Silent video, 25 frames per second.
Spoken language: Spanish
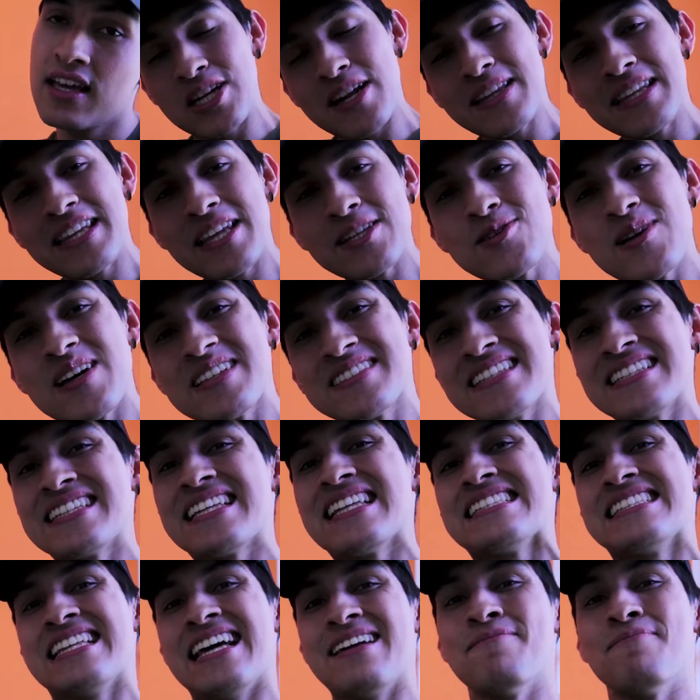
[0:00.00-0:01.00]
Solamente lo hacen
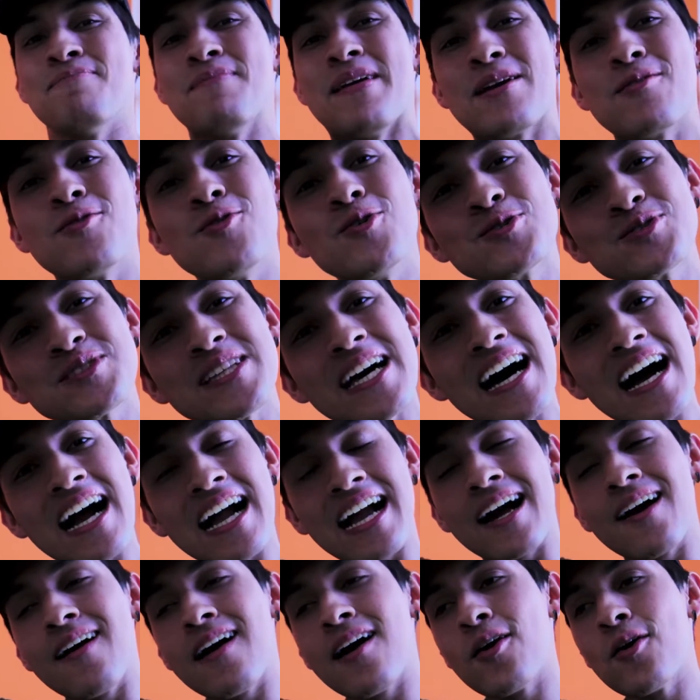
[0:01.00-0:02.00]
si les dan me gusta
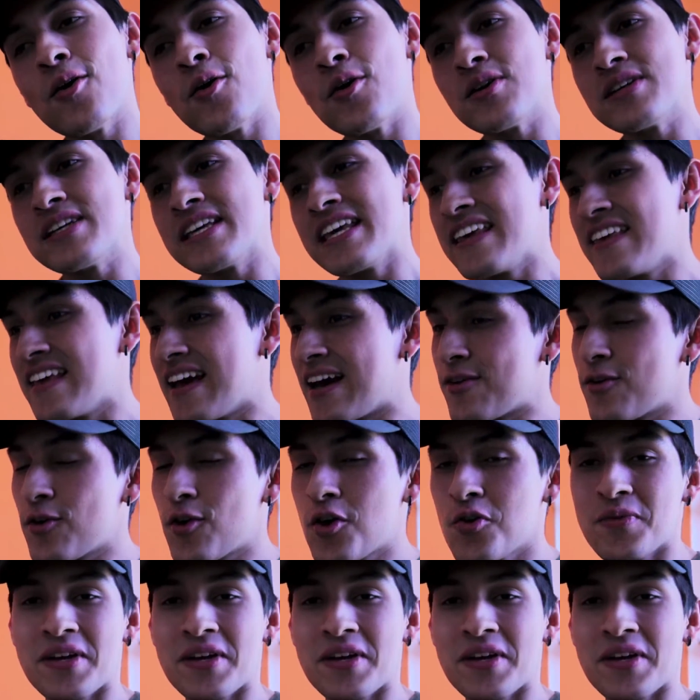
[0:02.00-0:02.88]
acá abajo y dejan un